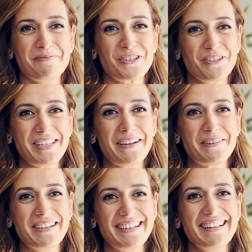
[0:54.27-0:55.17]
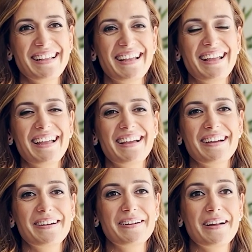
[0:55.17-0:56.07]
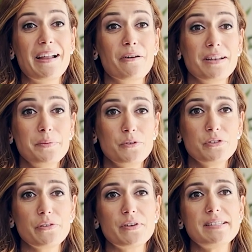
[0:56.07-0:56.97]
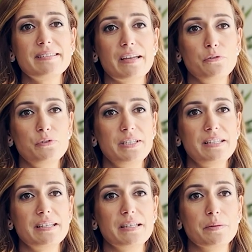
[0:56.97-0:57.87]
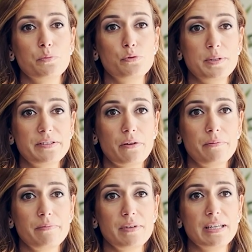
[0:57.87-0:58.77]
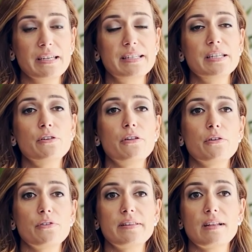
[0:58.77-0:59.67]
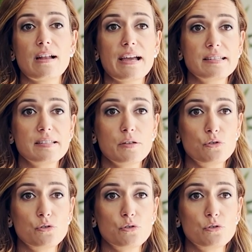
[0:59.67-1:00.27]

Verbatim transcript: Bonjour Carole. Euh, alors l'hypnose, en fait, c'est un outil qui est puissant et qui donne en fait accès au